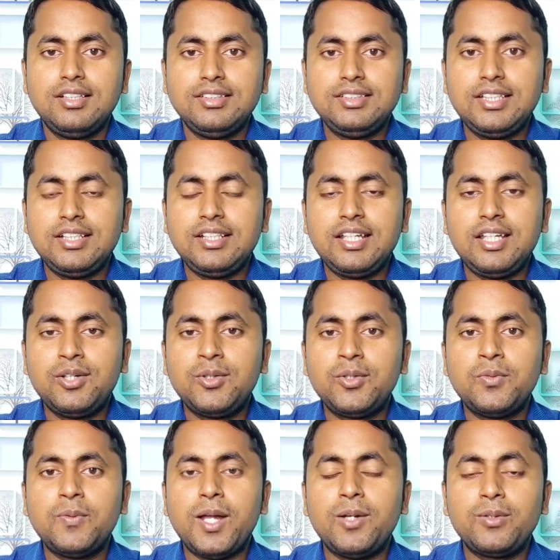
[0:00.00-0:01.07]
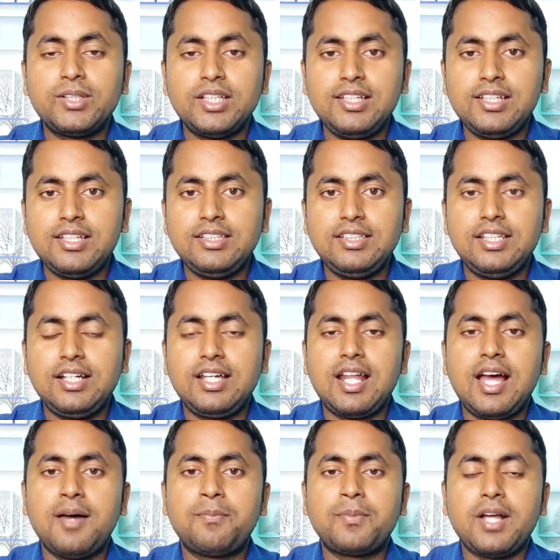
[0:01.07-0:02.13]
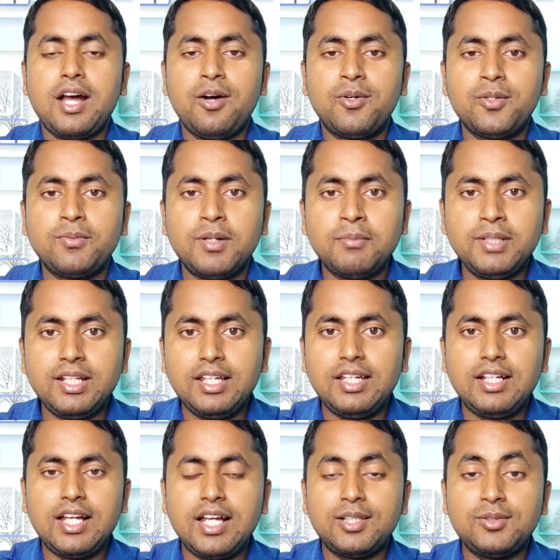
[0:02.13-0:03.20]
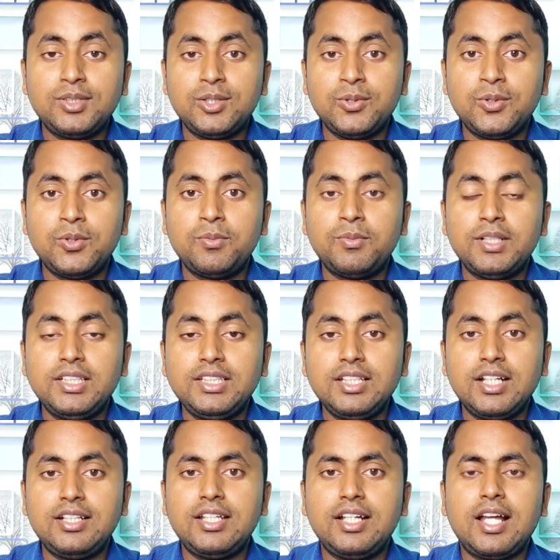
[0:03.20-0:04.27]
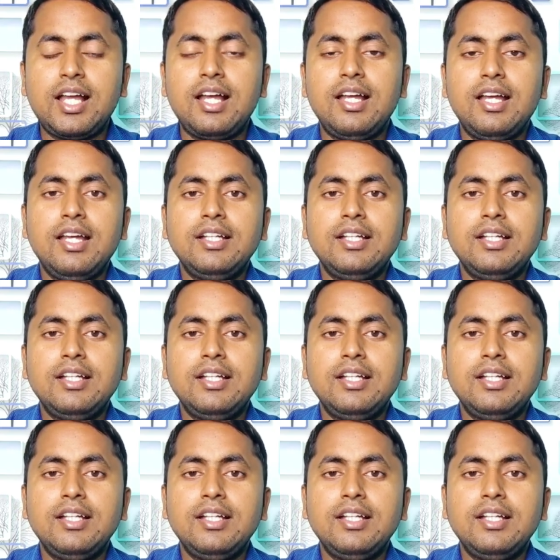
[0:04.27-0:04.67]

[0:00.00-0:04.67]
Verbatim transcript: ये नए हरूब वालों के लिए नहीं है अगर आपका हरूब अभी लगेगा तो ये हरूब नहीं हटेगा